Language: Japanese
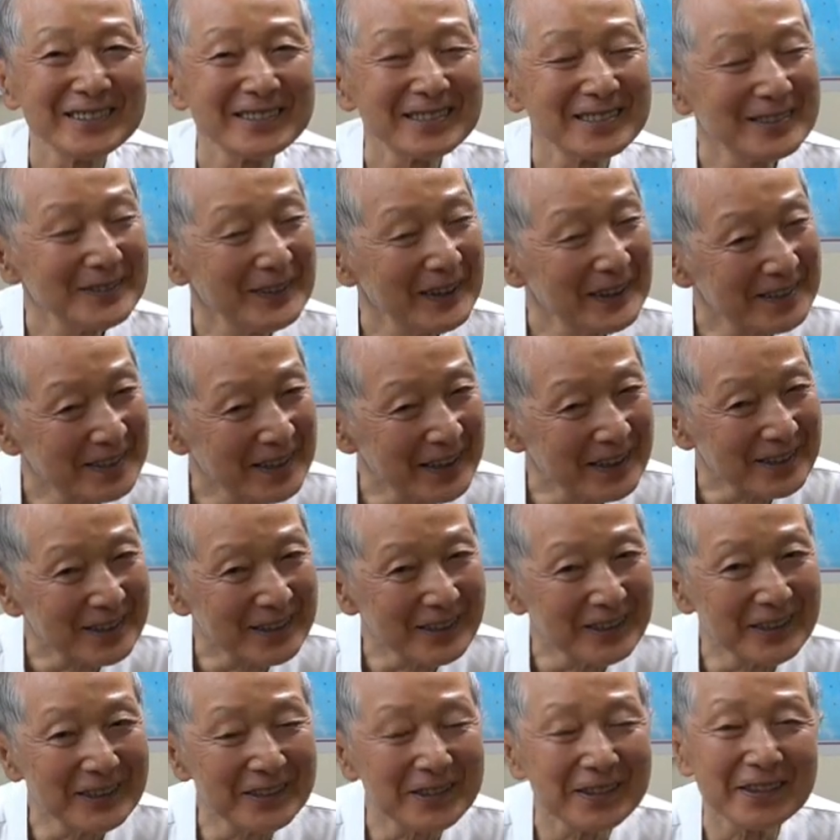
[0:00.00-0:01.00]
全てと
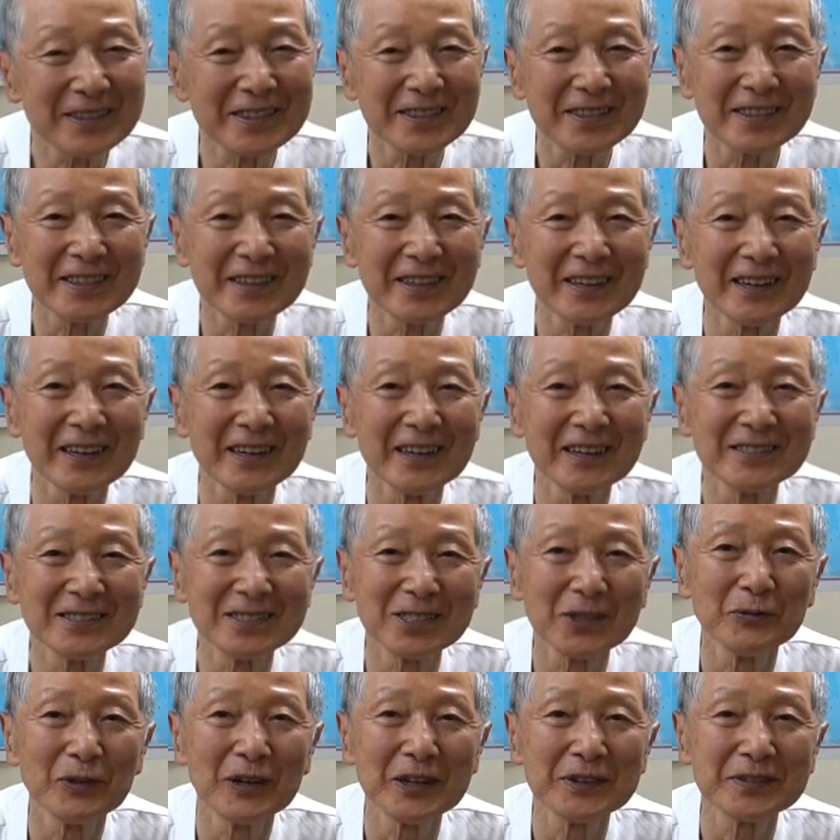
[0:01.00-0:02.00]
言って
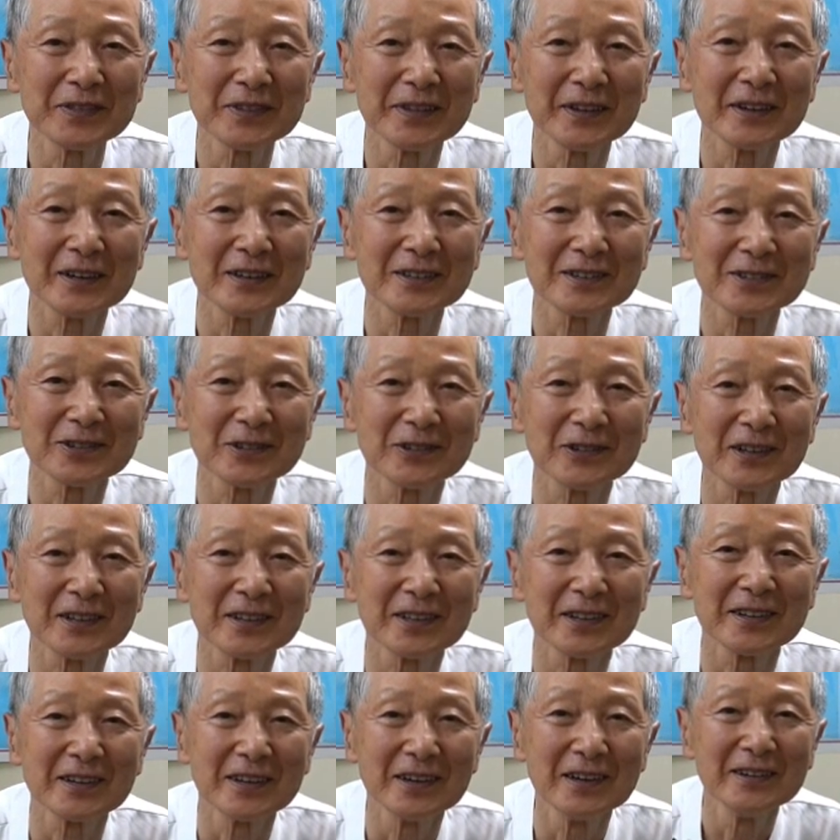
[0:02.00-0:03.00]
しまったらそれ
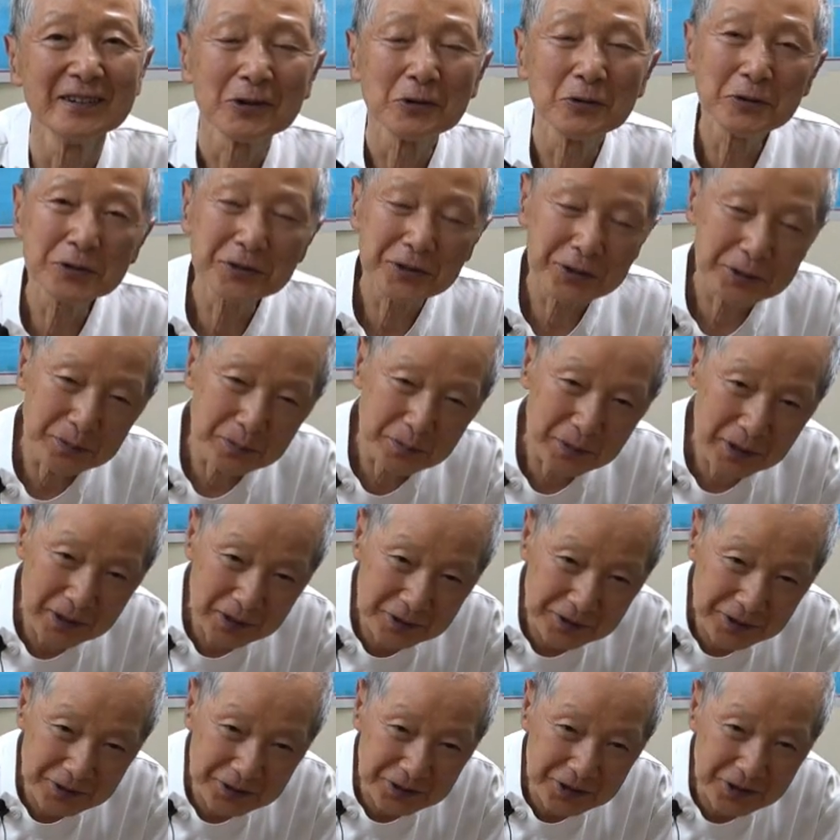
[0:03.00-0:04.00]
でね大きくもな
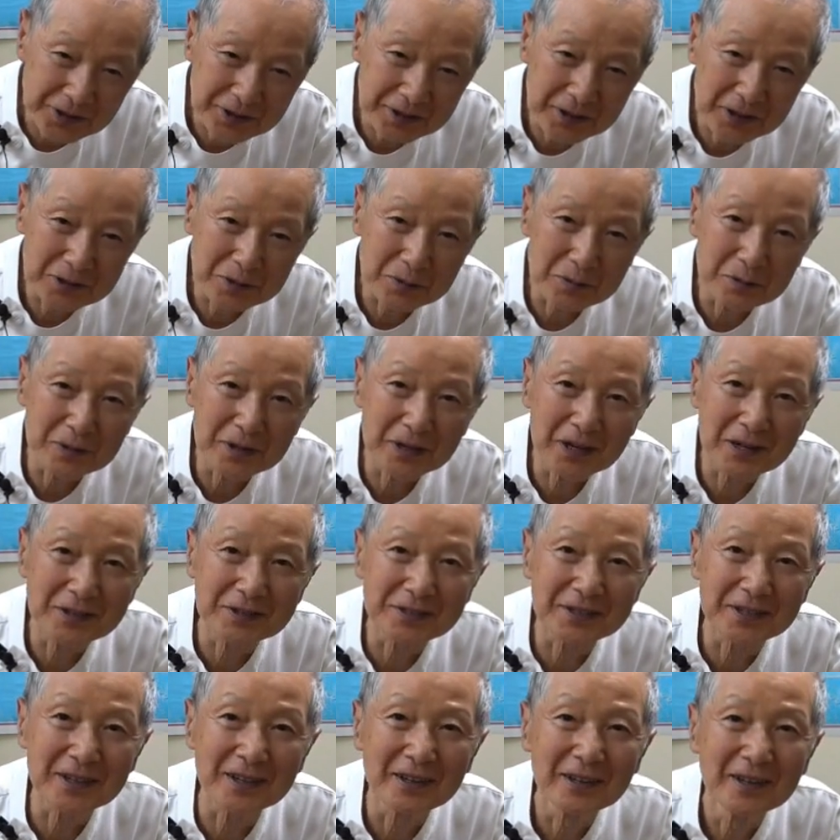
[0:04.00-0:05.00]
るし小さくもなる
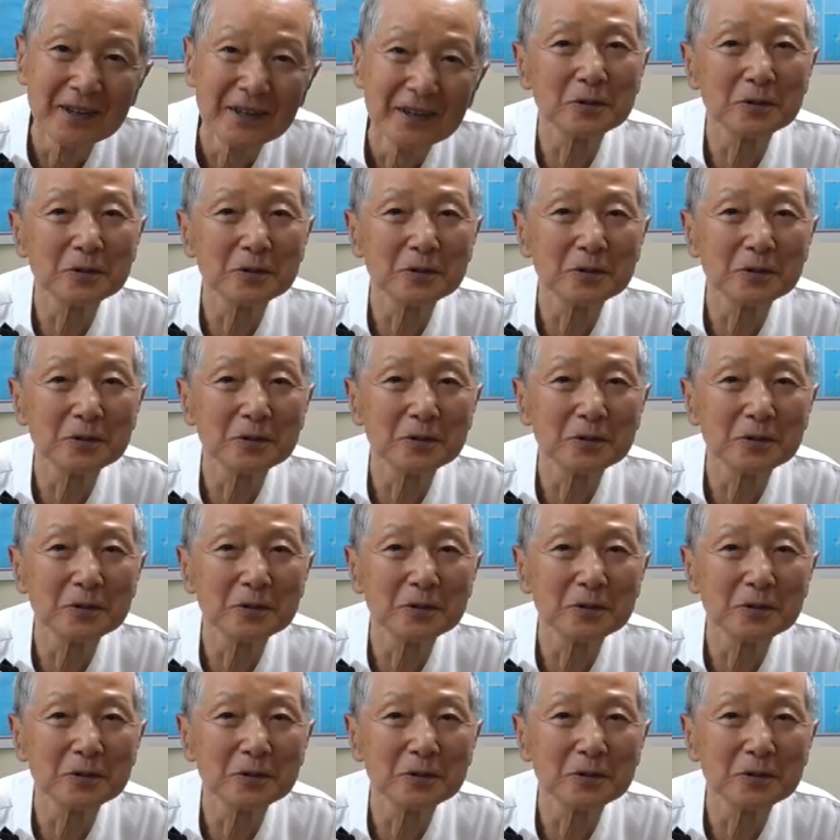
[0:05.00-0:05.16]
し